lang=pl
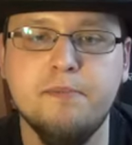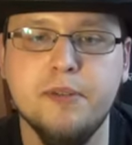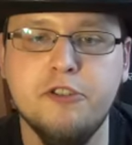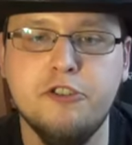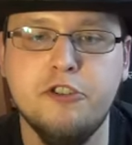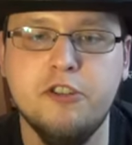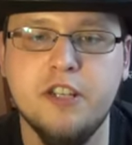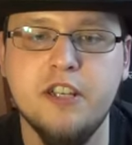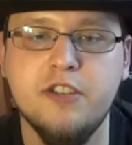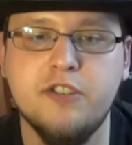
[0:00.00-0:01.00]
byś to
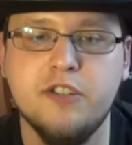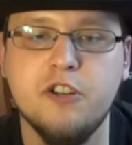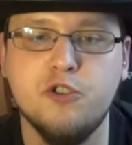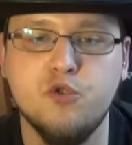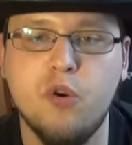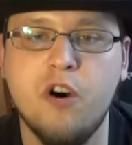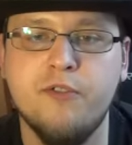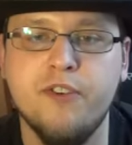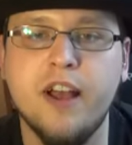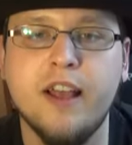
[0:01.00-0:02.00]
ty zniszczył
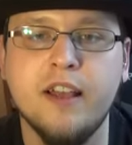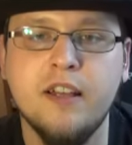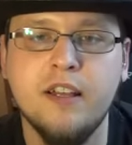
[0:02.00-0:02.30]
ofe.